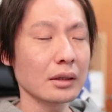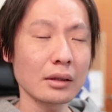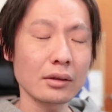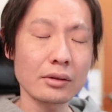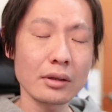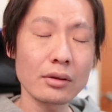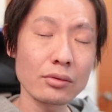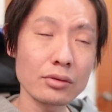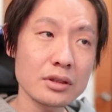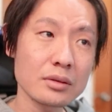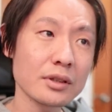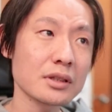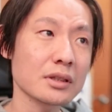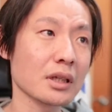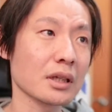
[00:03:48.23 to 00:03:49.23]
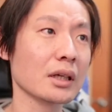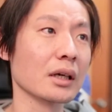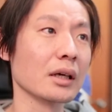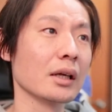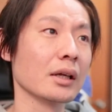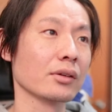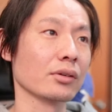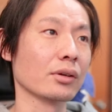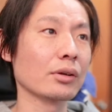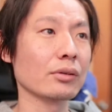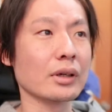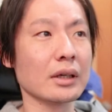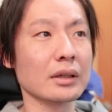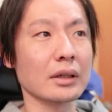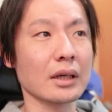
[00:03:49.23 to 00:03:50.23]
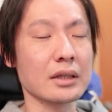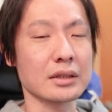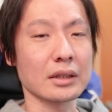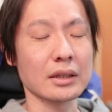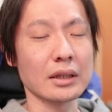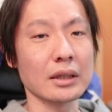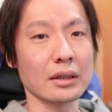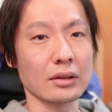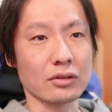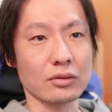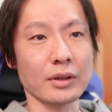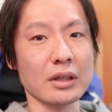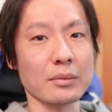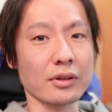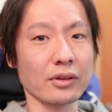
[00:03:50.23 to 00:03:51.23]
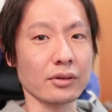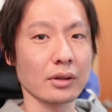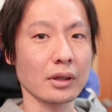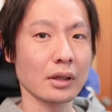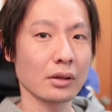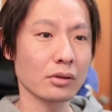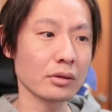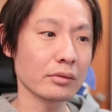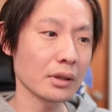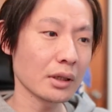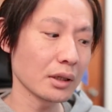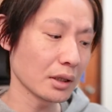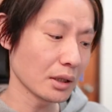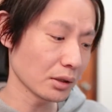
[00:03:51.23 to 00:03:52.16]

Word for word: で、製本しましたらそれを関係者に配ります。これは、